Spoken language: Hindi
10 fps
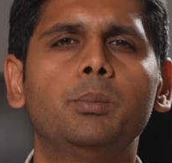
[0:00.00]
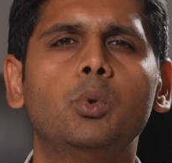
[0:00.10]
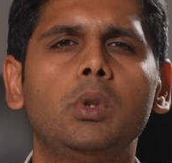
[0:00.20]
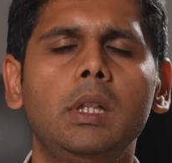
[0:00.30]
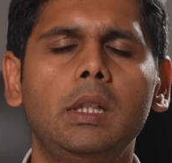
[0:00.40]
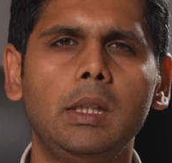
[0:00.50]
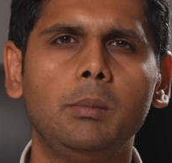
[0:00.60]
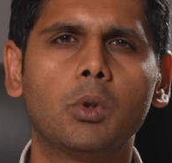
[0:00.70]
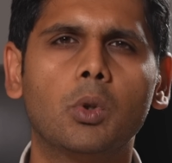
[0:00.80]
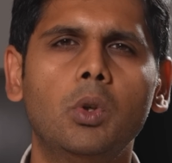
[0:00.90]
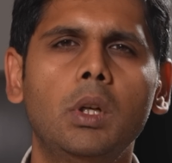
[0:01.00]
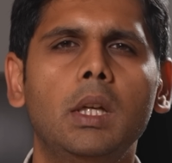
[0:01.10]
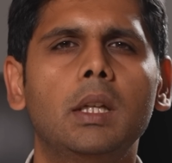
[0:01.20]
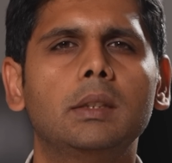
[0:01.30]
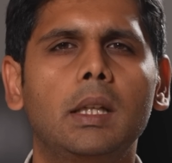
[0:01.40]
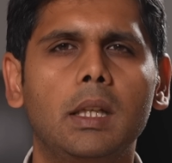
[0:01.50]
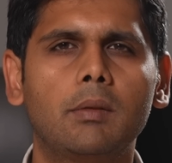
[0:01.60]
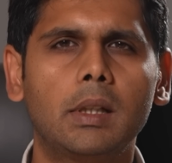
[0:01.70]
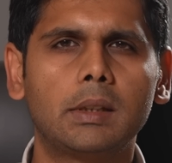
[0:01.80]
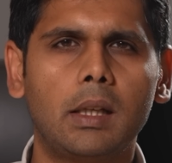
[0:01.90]
पूरी टीम को
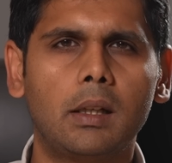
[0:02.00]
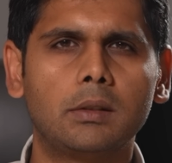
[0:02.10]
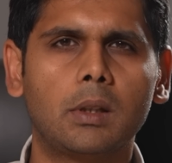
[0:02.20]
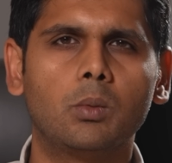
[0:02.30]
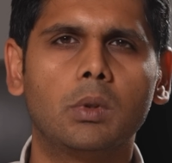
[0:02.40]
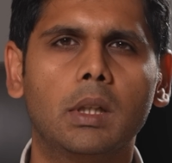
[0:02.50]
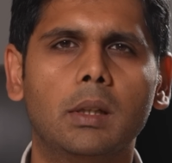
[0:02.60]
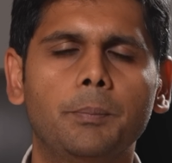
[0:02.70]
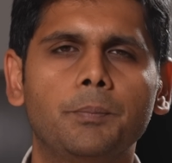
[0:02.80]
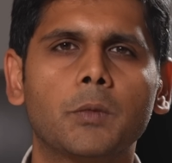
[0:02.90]
धन्यवाद कहना चाहूँगा